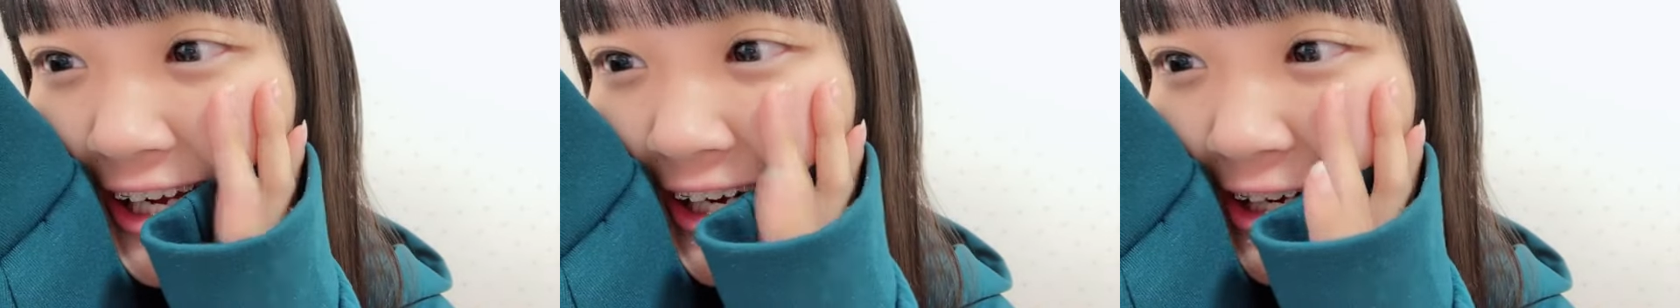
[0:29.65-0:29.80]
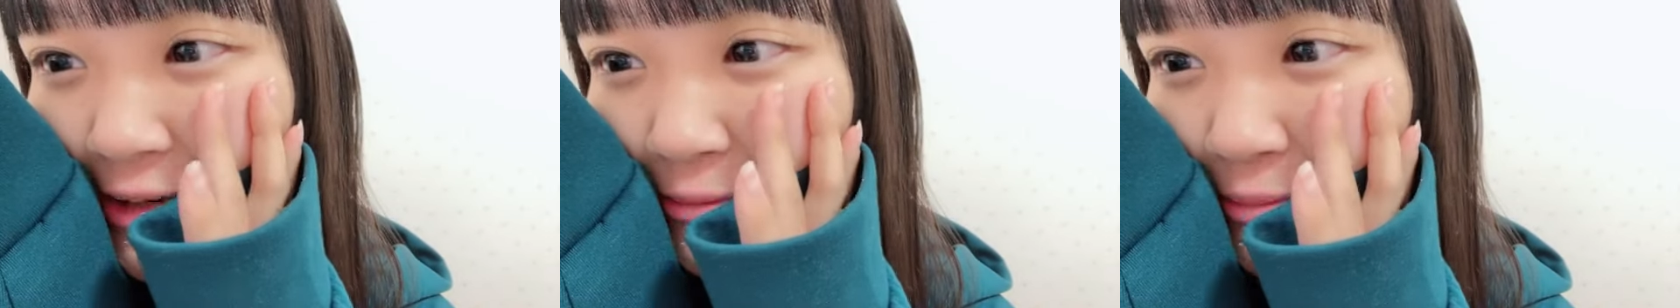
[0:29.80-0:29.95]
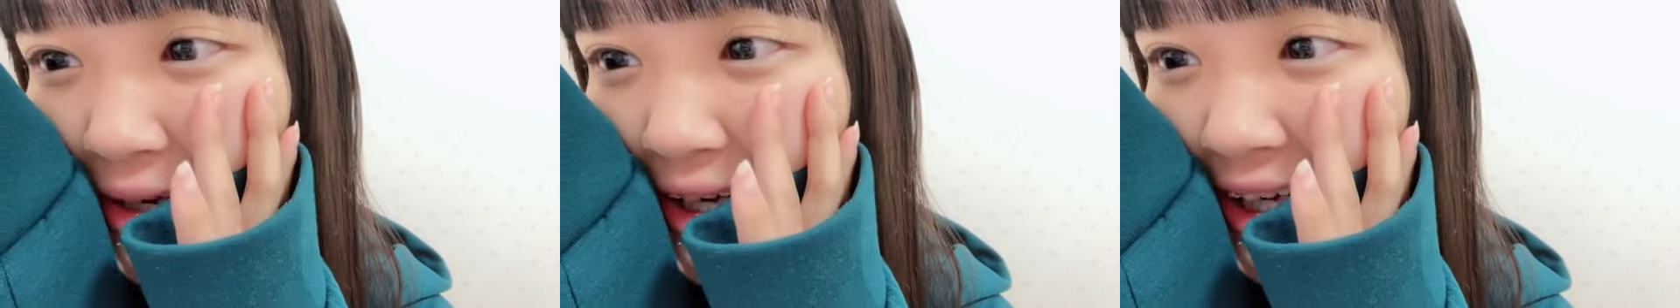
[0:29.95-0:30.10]
あ
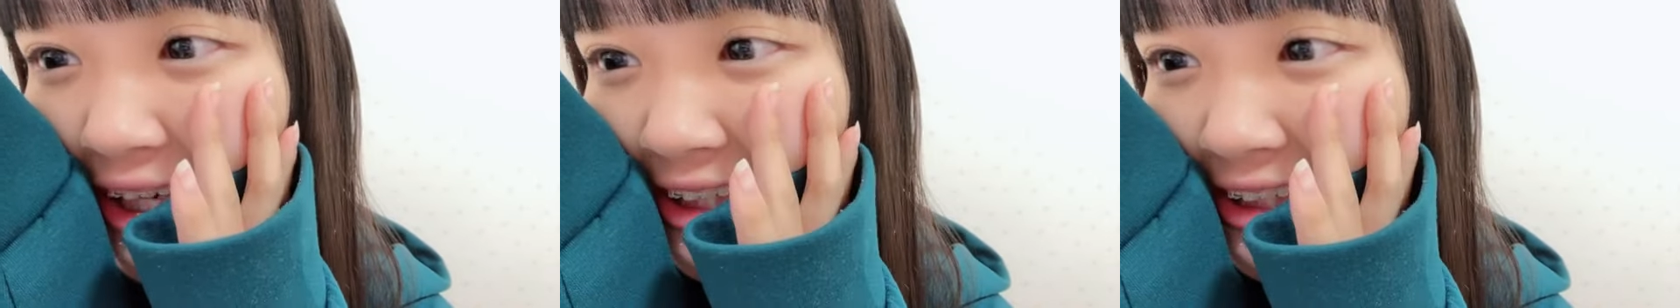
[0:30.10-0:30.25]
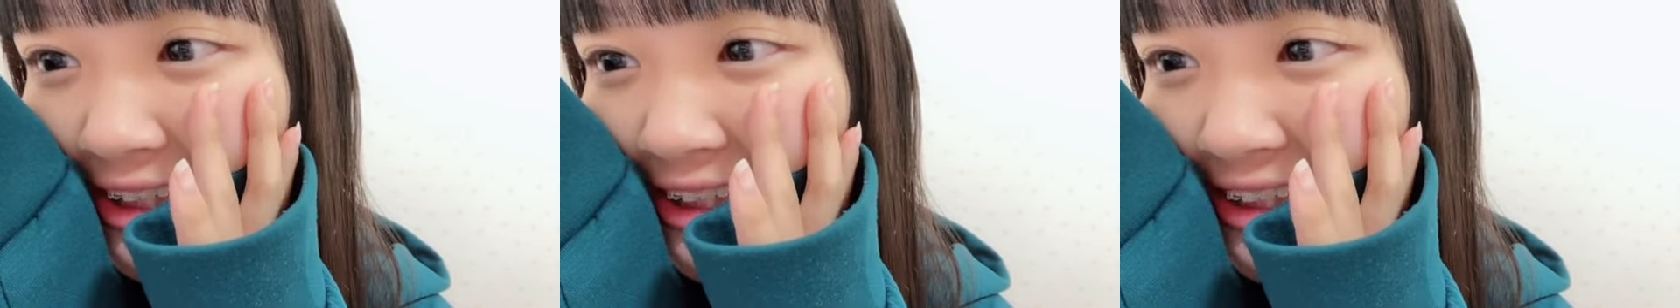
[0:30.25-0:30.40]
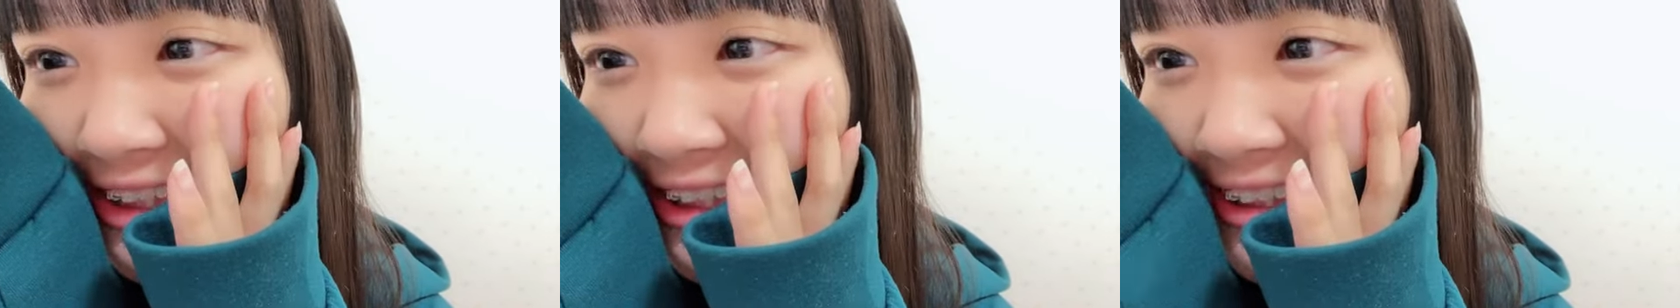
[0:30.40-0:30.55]
り
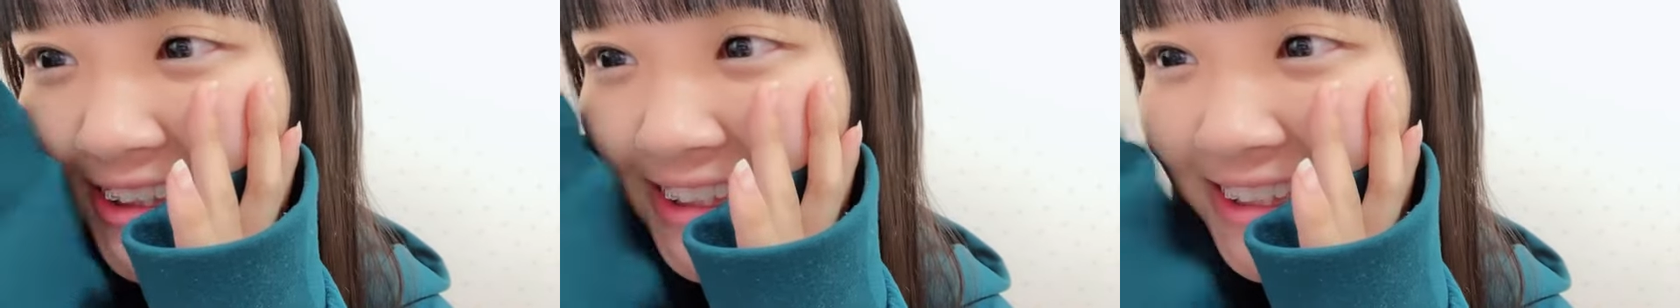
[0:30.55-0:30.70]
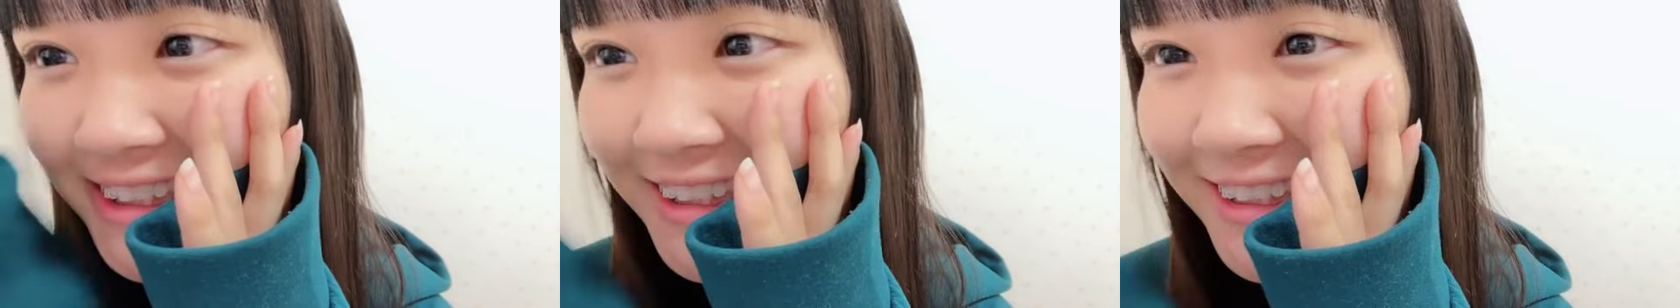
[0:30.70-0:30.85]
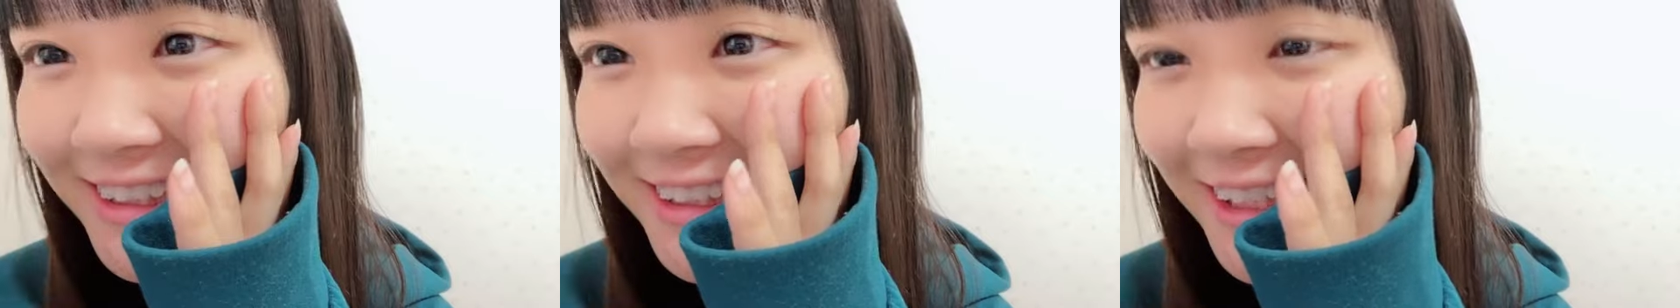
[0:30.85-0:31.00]
ますよろ
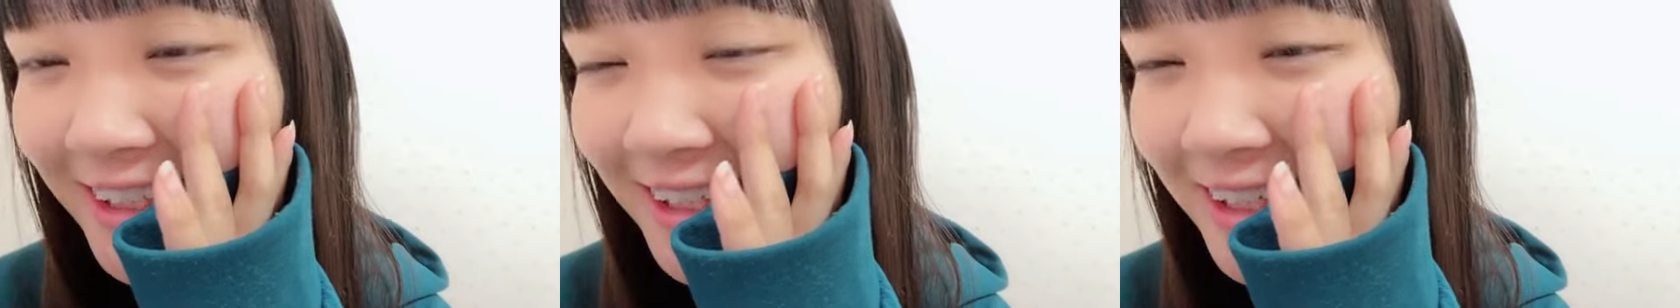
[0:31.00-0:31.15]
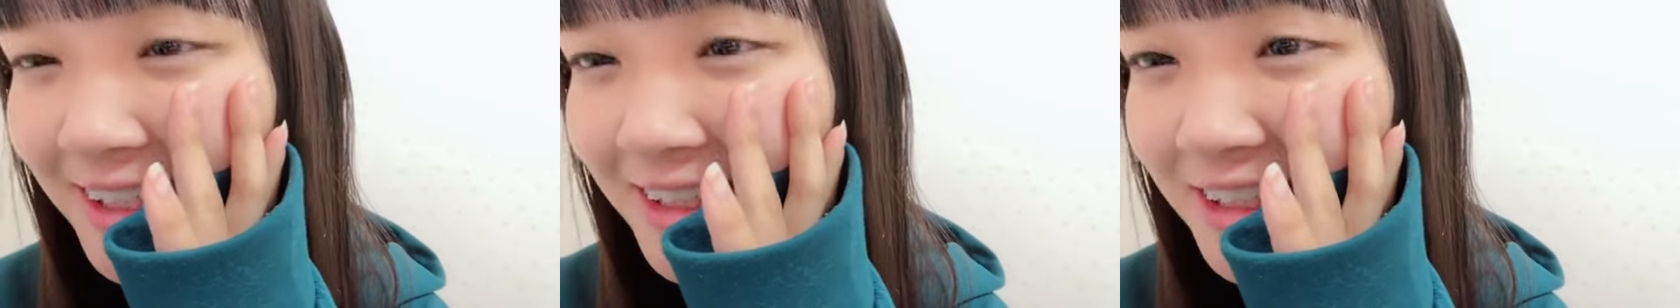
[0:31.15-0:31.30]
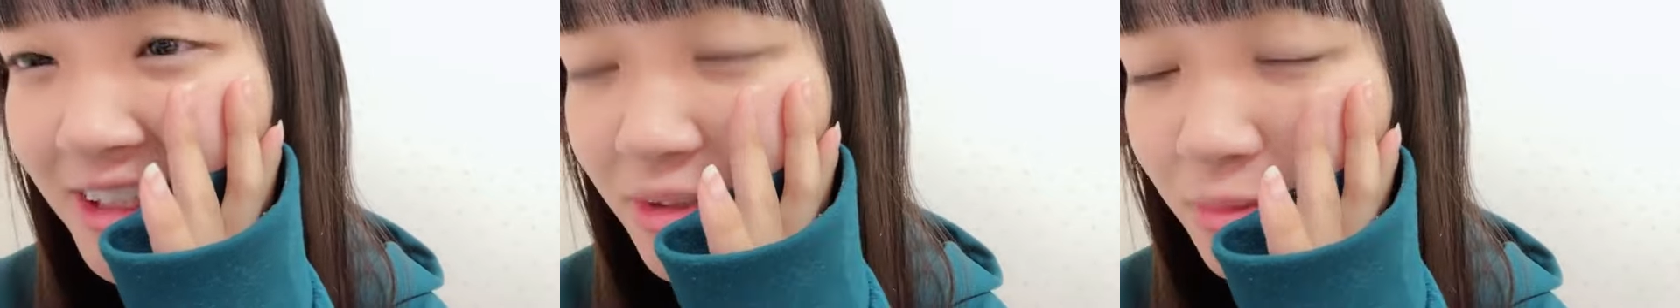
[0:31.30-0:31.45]
しくお願い
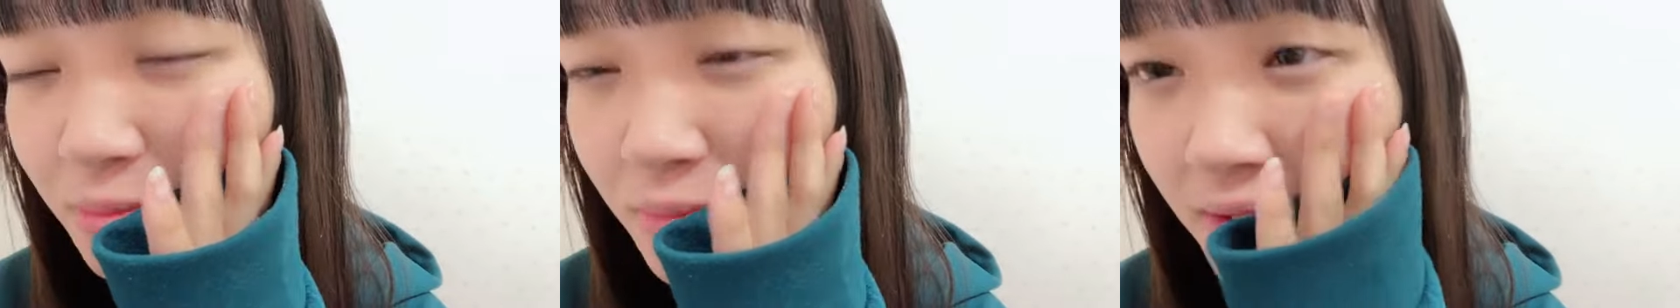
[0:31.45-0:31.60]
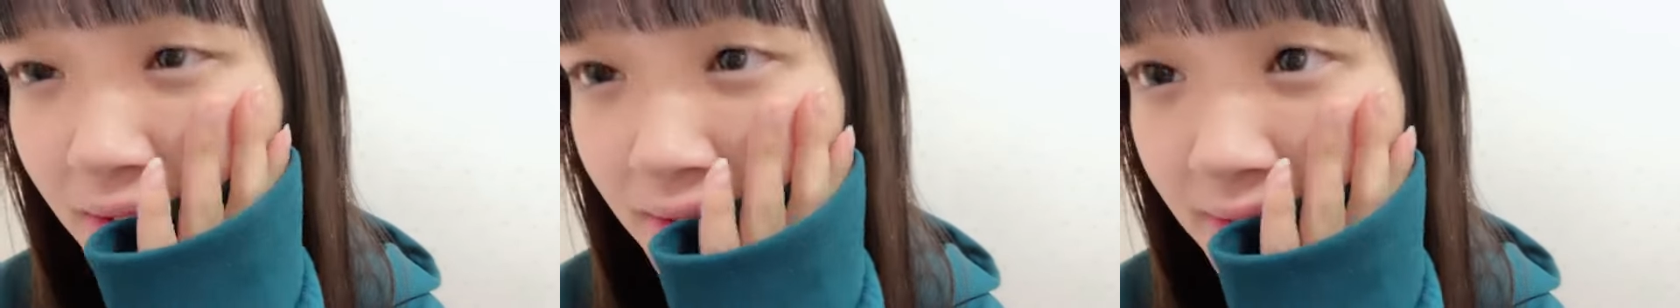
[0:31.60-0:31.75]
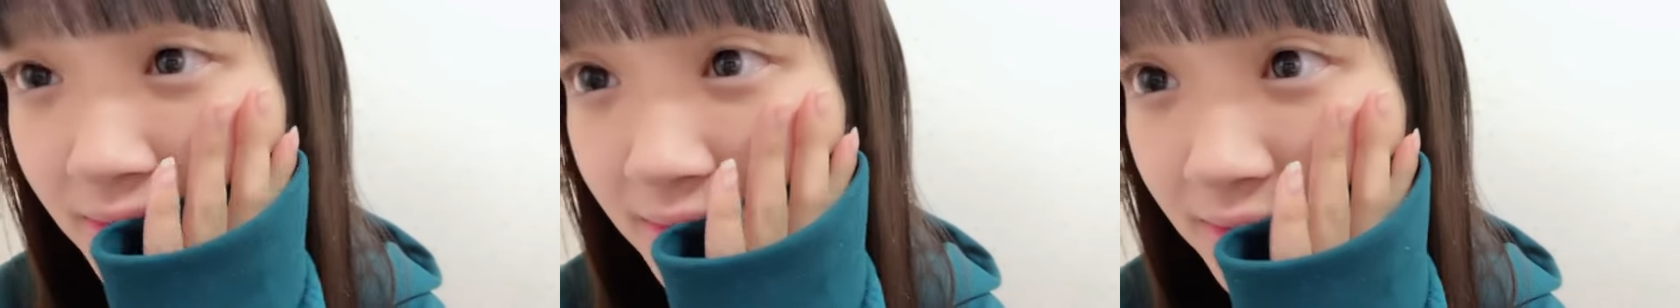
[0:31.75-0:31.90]
しま
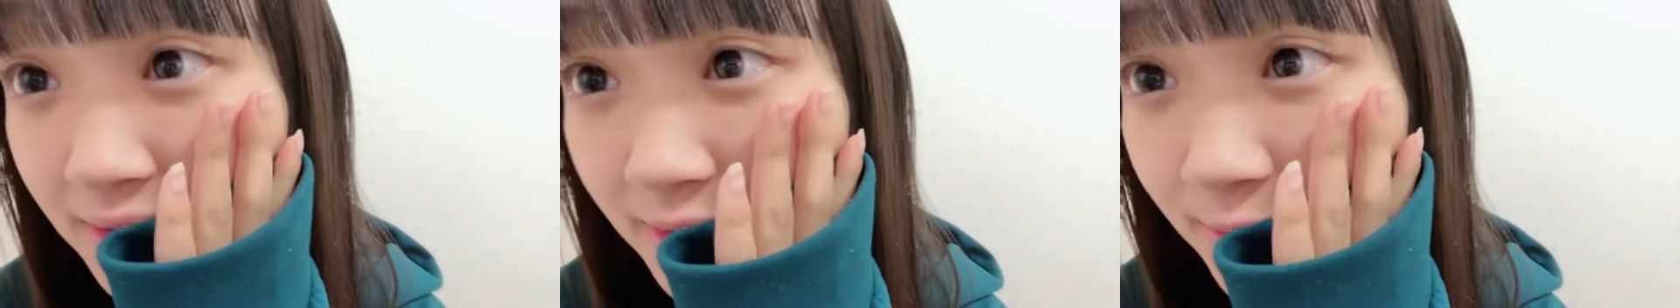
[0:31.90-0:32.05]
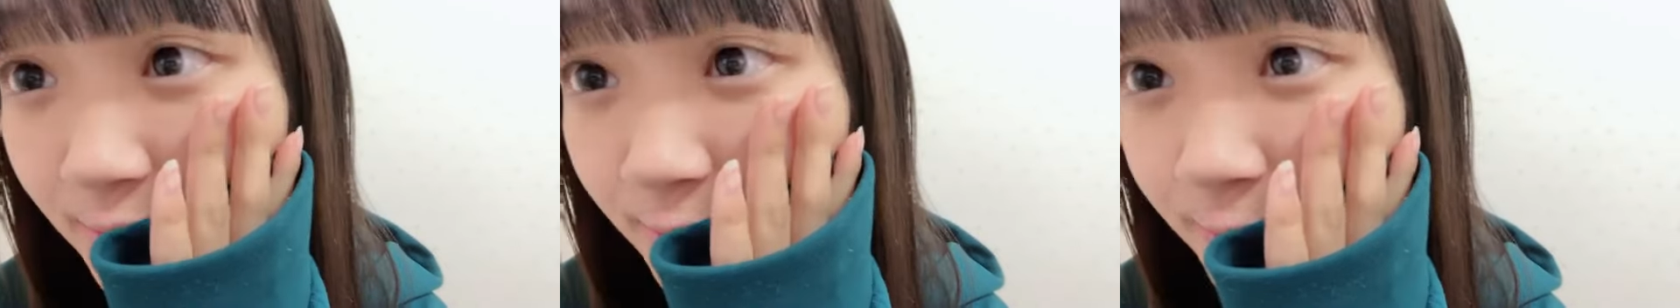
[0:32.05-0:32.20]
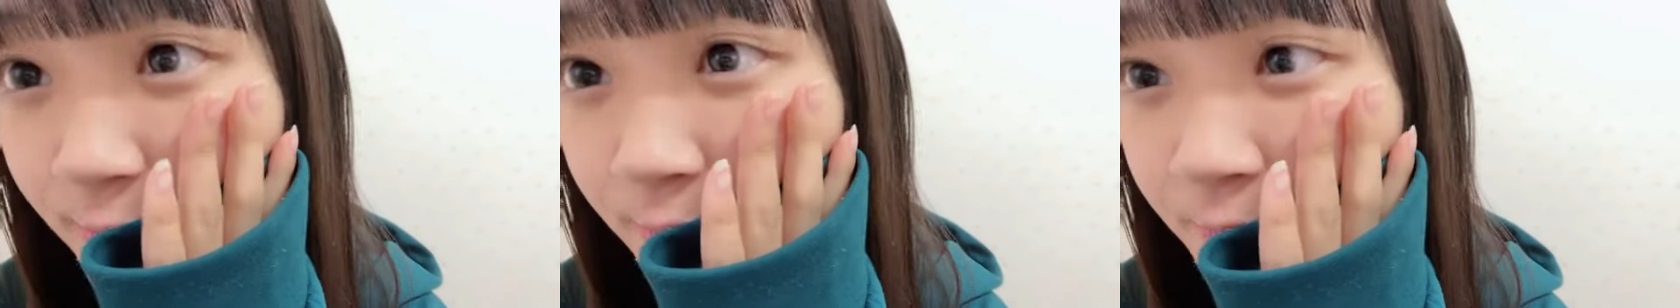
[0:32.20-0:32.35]
す